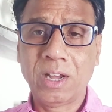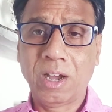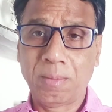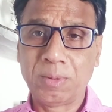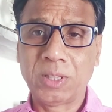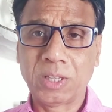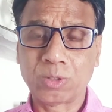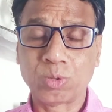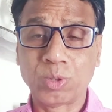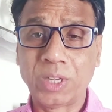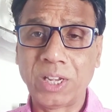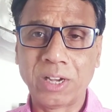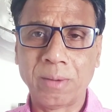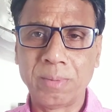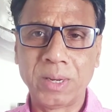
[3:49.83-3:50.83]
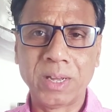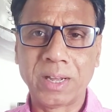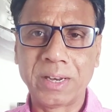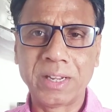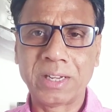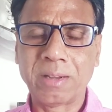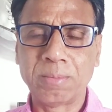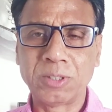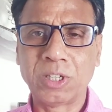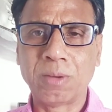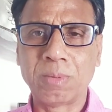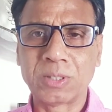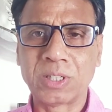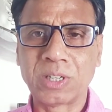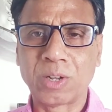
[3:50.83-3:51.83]
अभी तक तो ये खबरें आ रही है कि
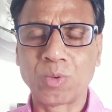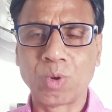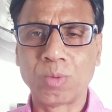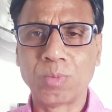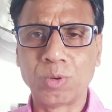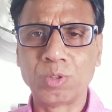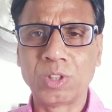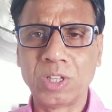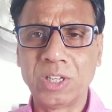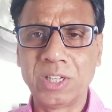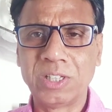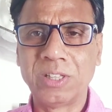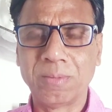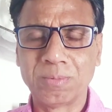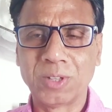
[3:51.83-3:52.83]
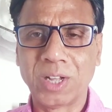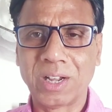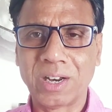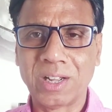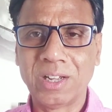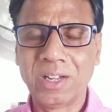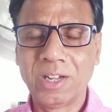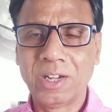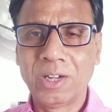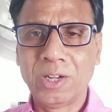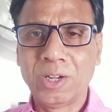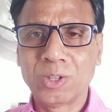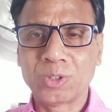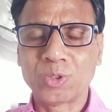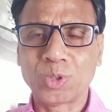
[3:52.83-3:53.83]
अभिषेक बच्चन का रोल बहुत ही दमदार है
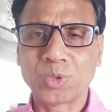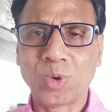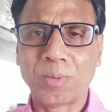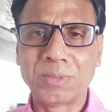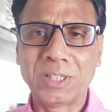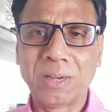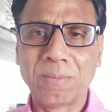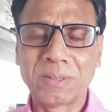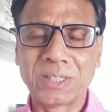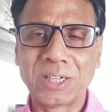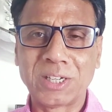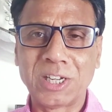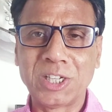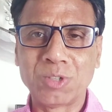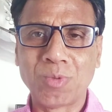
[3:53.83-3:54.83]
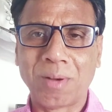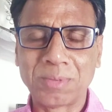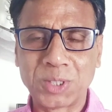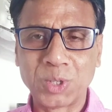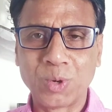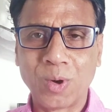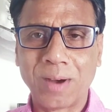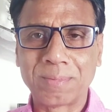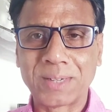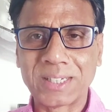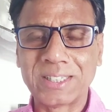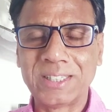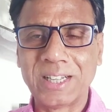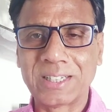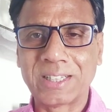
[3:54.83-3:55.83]
तो दोस्तों अभिषेक बच्चन की इस वापसी को आप
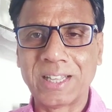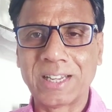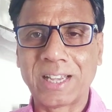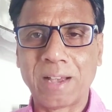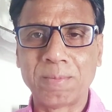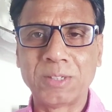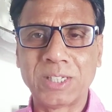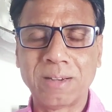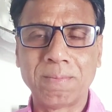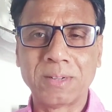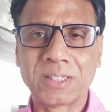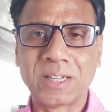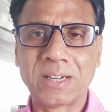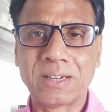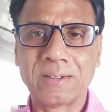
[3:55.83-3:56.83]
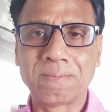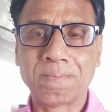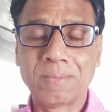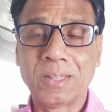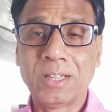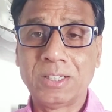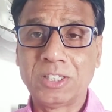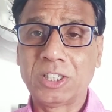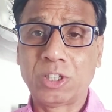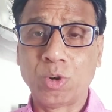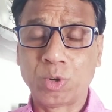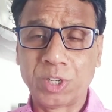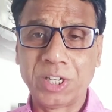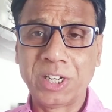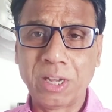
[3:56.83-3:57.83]
कैसे देखते हैं क्या अभिषेक बच्चन जैसे
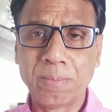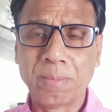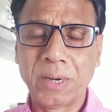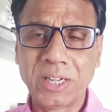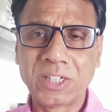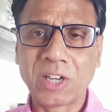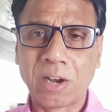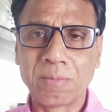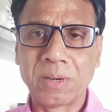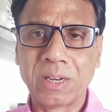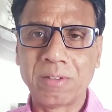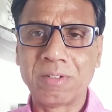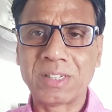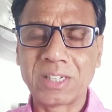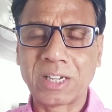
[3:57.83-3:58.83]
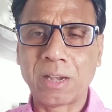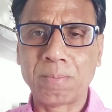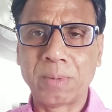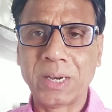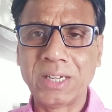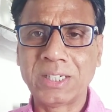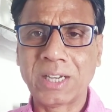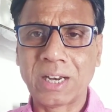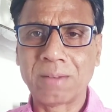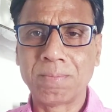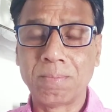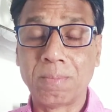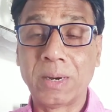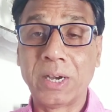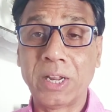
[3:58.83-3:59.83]
ओटीटी के बड़े स्टार बने वैसे क्या बड़े स्टार
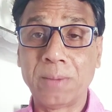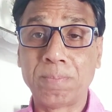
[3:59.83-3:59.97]
बड़े